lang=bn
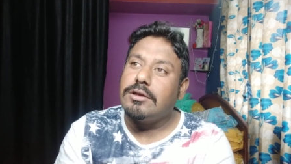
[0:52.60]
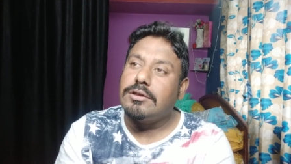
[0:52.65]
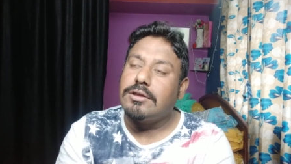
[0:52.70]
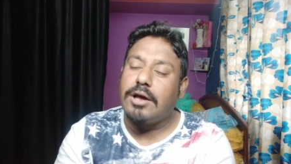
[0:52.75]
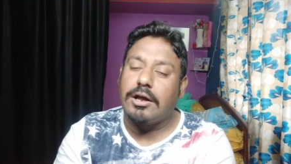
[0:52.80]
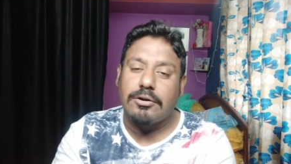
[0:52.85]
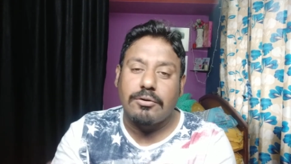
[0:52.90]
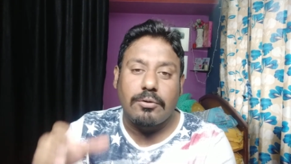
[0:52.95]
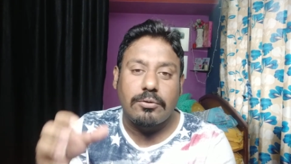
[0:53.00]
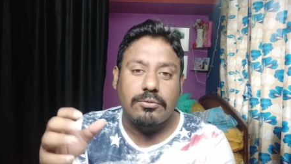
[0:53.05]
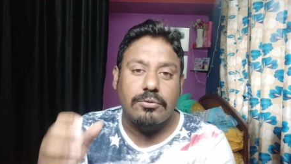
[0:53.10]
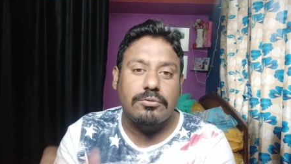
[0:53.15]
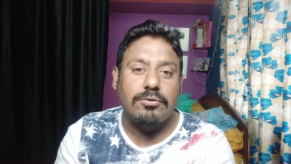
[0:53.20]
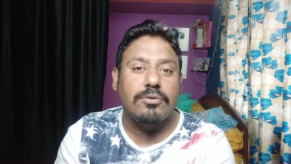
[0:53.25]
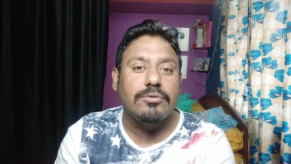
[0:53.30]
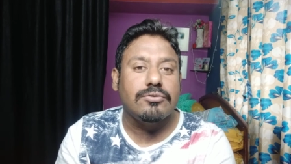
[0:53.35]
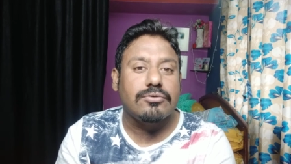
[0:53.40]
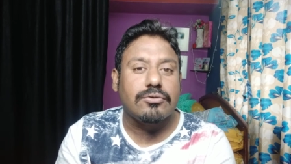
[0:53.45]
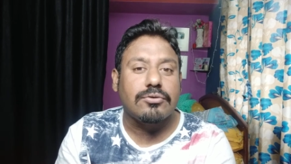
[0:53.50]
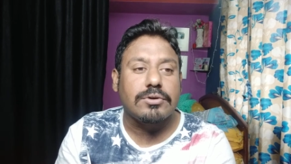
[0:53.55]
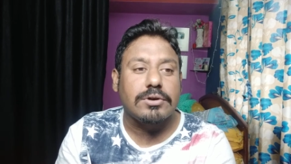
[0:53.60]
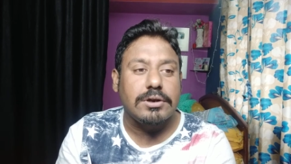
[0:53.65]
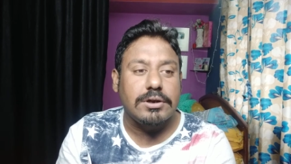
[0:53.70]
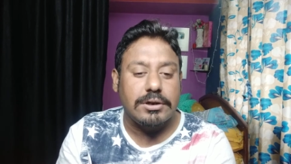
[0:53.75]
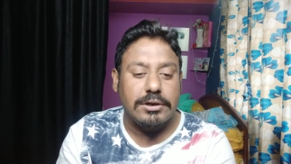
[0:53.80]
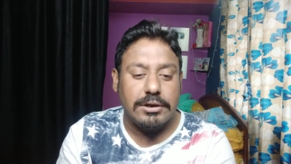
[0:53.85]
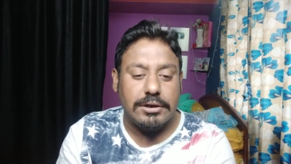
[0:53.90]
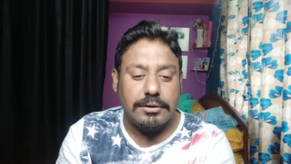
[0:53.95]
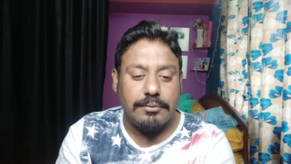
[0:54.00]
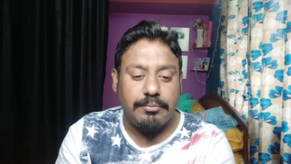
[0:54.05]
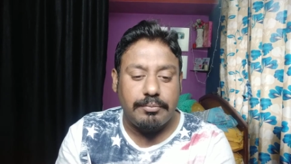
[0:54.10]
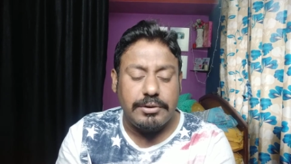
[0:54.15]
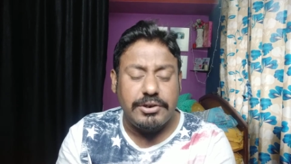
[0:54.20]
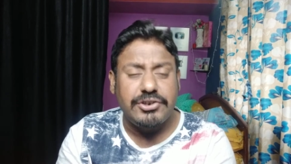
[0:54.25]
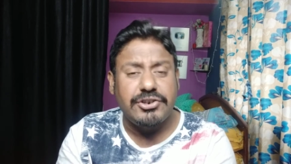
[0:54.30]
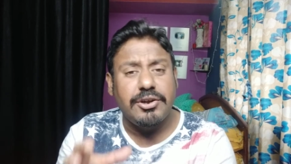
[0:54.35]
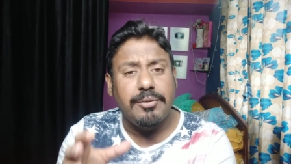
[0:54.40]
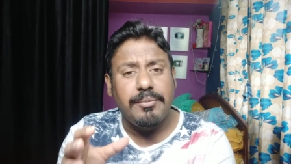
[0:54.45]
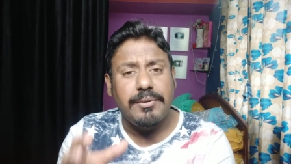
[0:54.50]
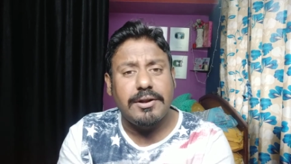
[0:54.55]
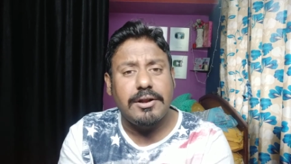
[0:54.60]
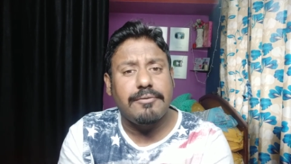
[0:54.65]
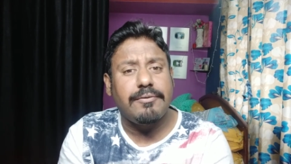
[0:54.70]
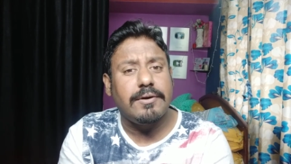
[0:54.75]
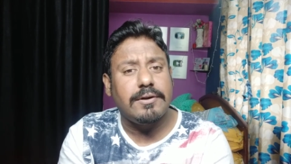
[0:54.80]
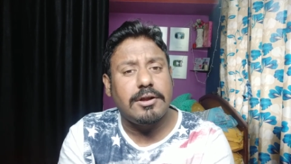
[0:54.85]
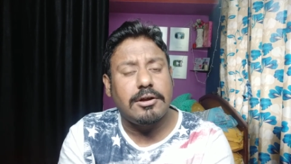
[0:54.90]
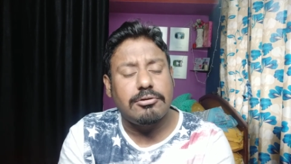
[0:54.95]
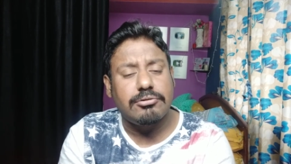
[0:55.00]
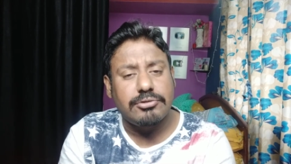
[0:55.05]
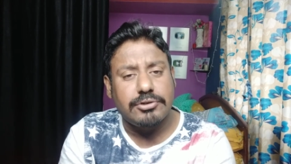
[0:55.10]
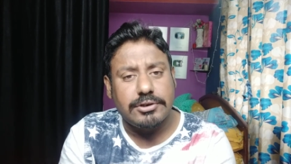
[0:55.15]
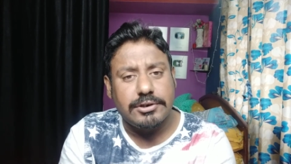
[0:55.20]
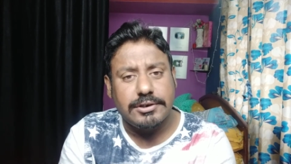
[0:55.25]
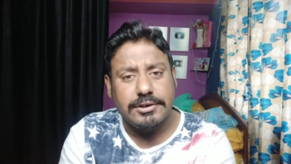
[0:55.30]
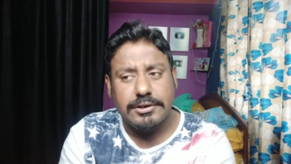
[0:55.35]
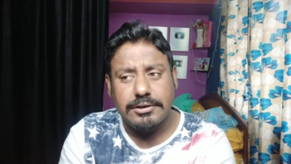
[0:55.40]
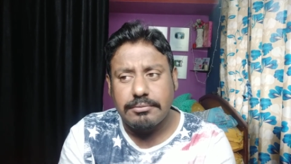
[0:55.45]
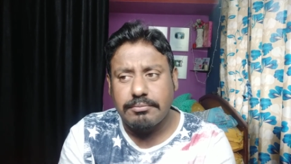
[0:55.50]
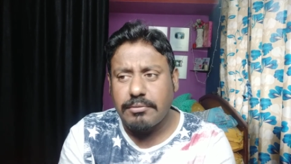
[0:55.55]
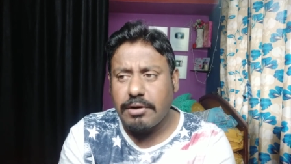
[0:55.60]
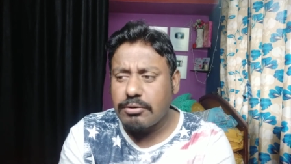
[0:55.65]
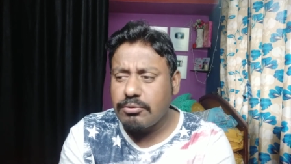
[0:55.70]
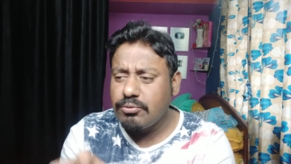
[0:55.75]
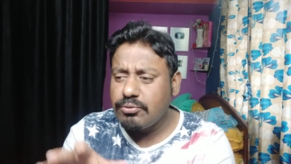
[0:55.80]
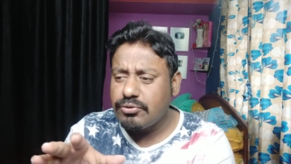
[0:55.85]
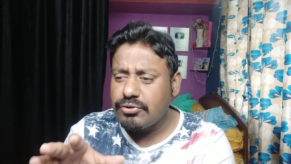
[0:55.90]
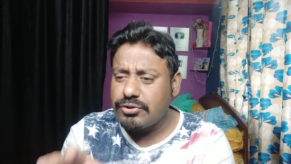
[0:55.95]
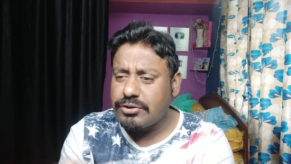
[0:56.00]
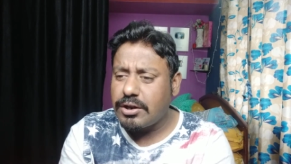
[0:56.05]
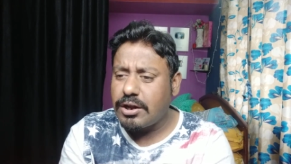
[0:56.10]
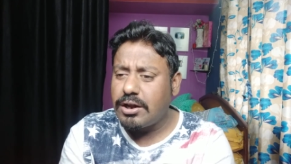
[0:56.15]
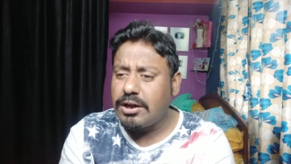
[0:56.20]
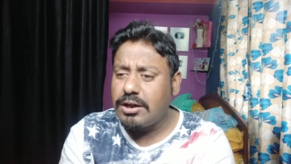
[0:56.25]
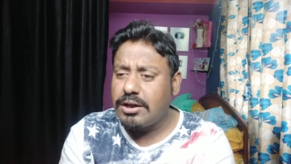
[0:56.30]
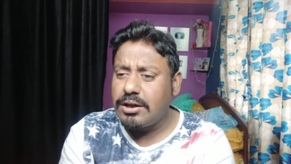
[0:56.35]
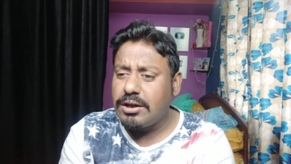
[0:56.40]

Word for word: তার গণতন্ত্রকে পিষে মেরে ফেলা হচ্ছে মানুষরা